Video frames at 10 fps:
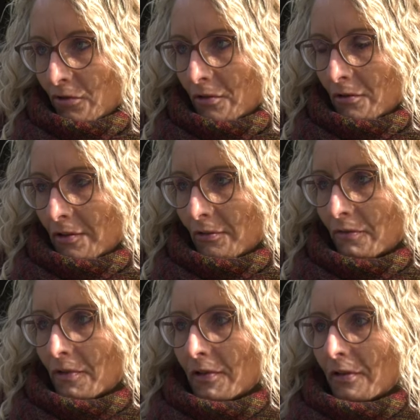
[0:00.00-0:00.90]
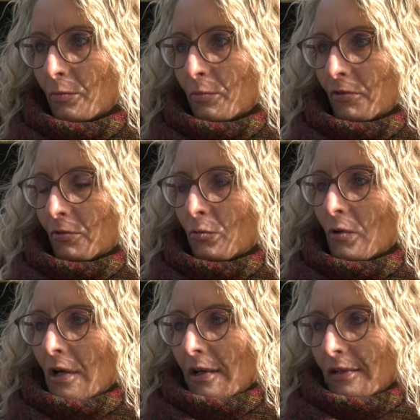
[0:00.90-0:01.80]
się do okresu Wielkiego
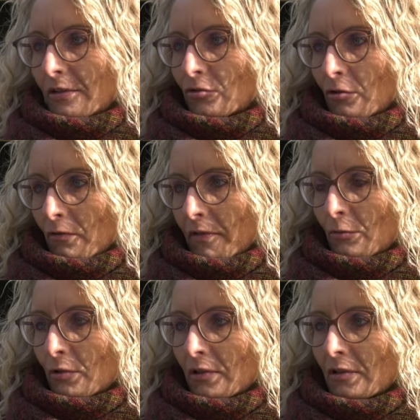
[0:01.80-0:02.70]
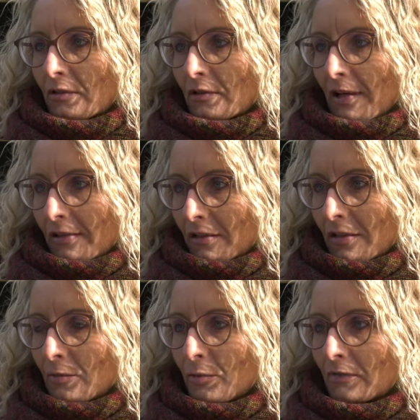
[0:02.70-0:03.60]
Postu, y, szorowały
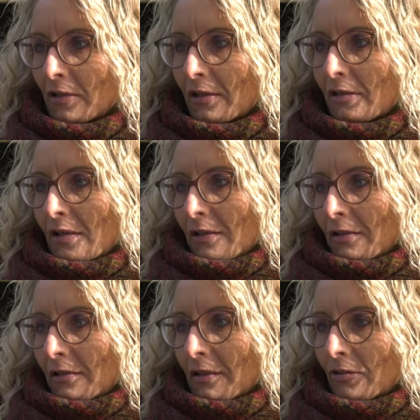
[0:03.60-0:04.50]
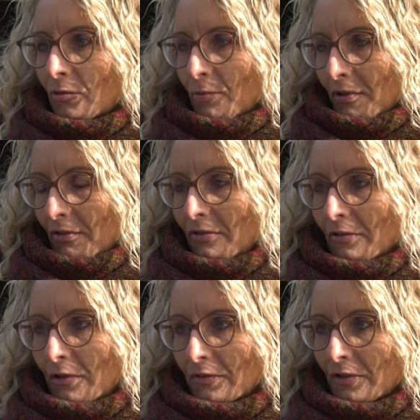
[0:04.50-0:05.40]
garnki, prawda, tak żeby nie
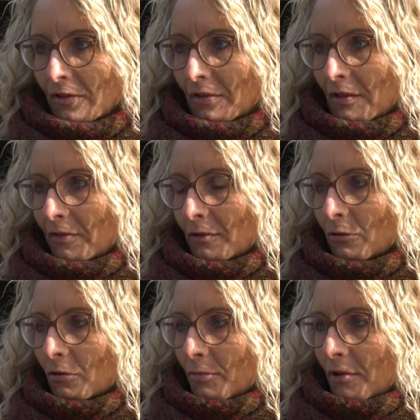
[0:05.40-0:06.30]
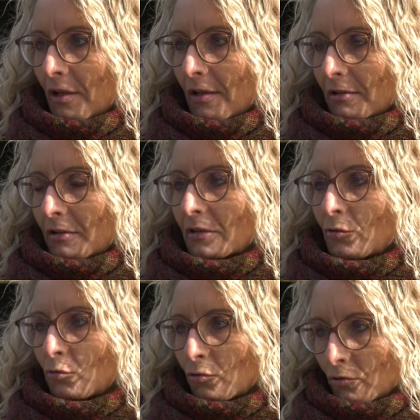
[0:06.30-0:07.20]
została w nich nawet odrobina
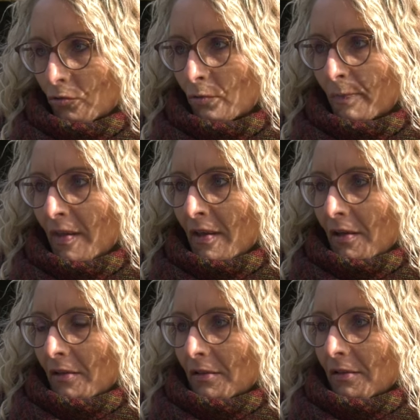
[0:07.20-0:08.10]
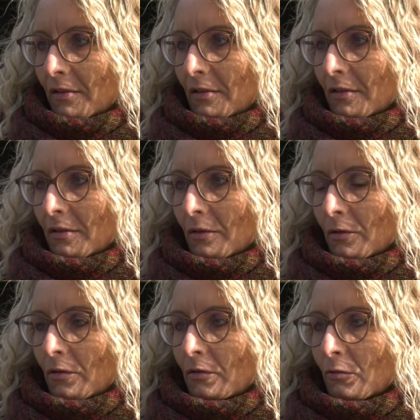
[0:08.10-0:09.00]
tłuszczu
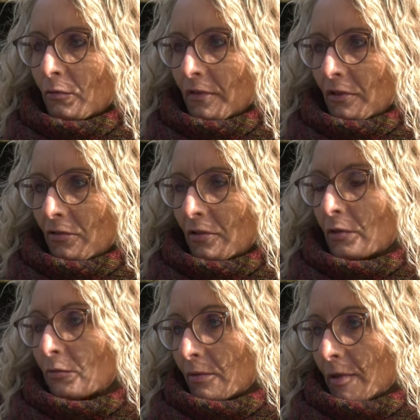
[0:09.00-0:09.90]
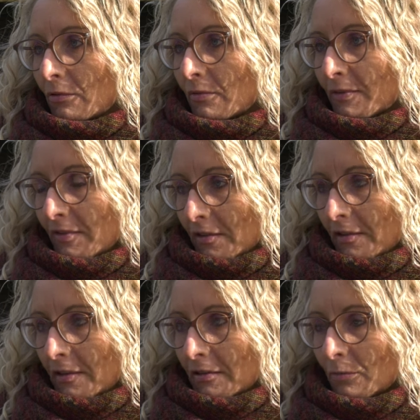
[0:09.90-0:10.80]
również niektóre miały
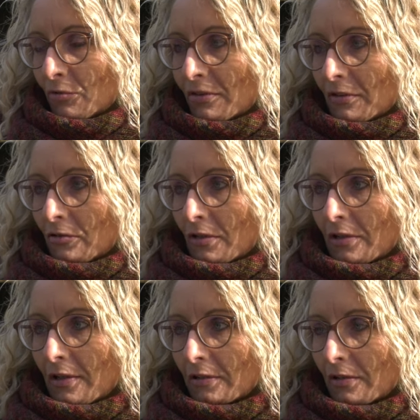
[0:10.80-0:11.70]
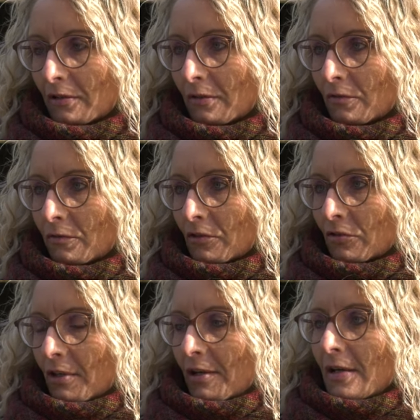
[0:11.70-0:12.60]
specjalne garnki przeznaczone na ten y,
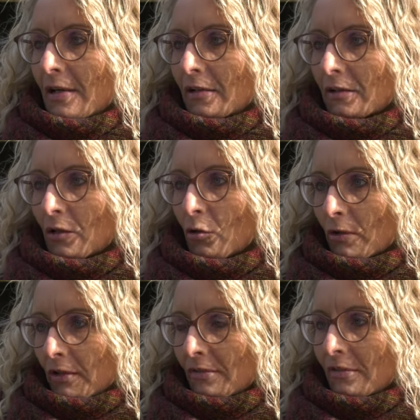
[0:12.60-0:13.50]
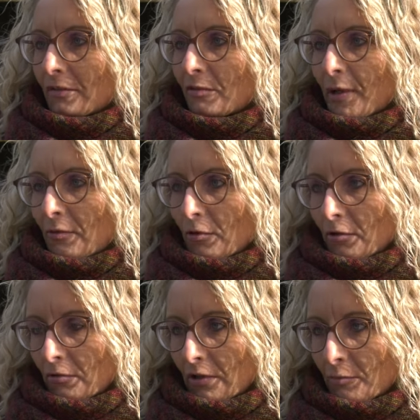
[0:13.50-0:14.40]
właśnie y, okres. Dbały
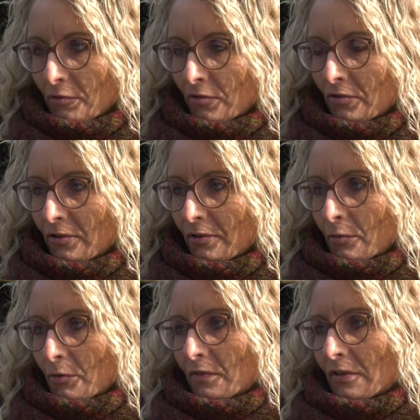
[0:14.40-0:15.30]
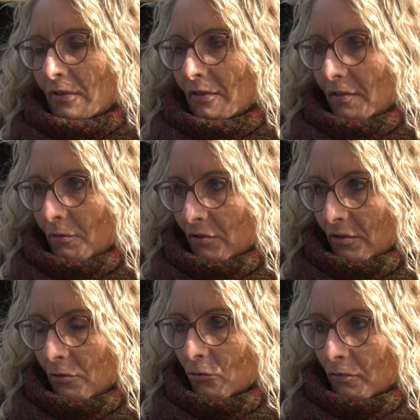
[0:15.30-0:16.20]
o to, aby wszyscy domownicy cały
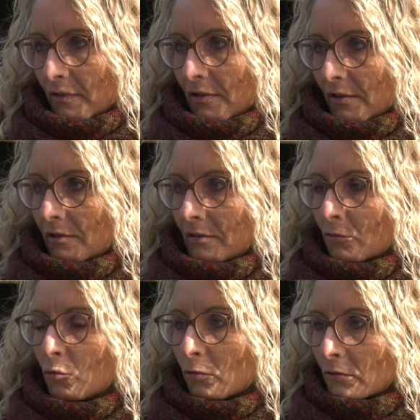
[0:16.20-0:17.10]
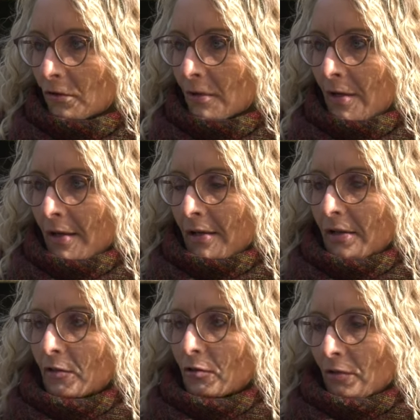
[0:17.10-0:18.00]
czas odczuwali y, głód.
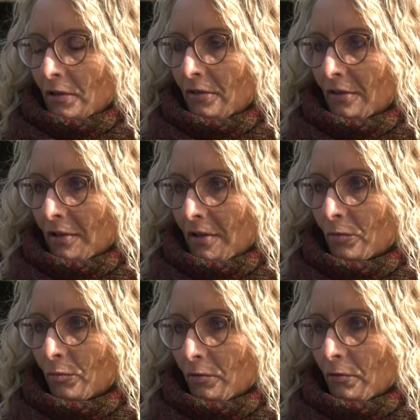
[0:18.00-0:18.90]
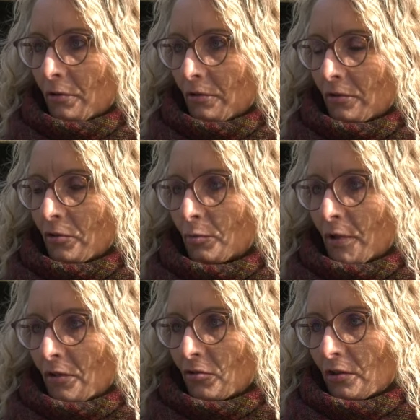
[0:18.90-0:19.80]
No i jedzenie było
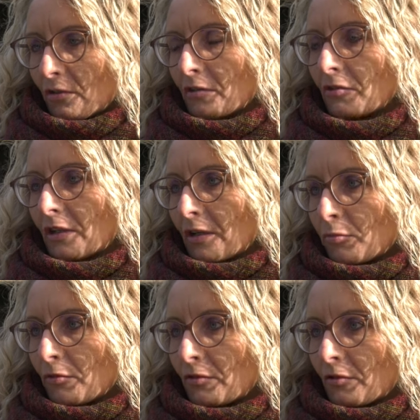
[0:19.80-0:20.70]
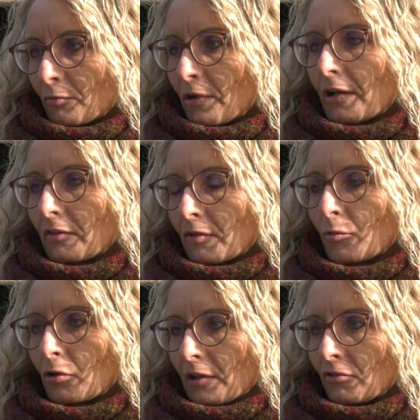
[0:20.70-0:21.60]
skromniejsze. To znaczy i tak było skromne, ale w
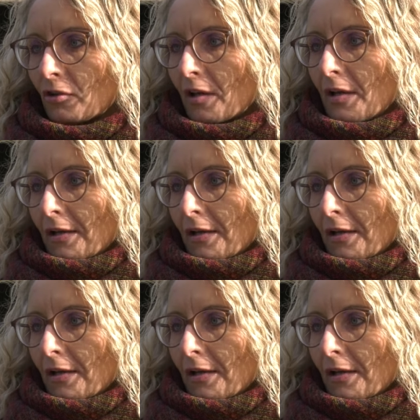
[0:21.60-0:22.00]
tym okresie